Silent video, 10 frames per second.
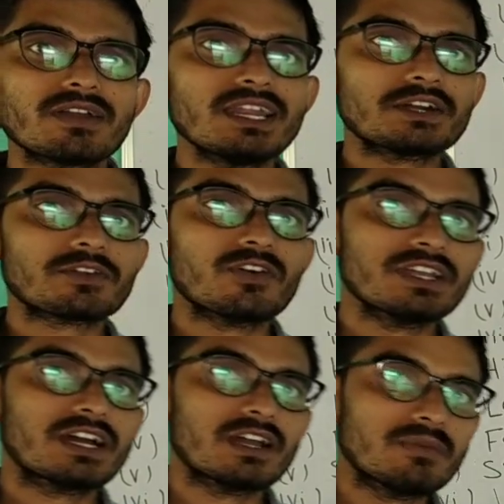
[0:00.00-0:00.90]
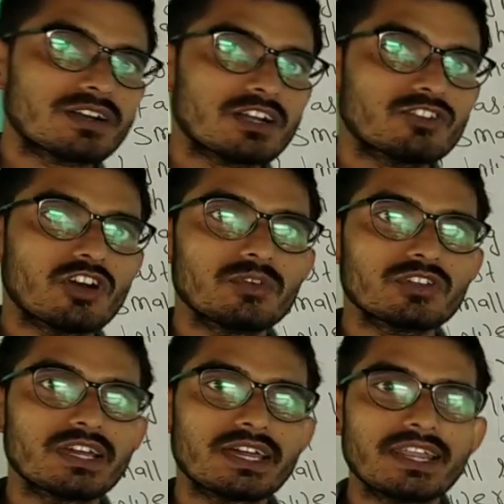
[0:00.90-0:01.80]
इलेक्ट्रॉनिक कन्वर्टर जो हम लोग
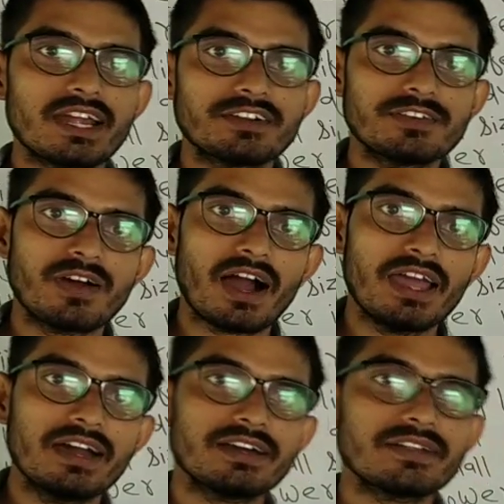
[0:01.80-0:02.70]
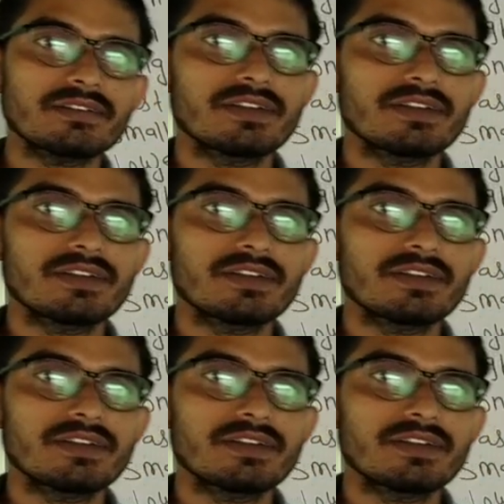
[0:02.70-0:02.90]
देखे रेक्टिफायर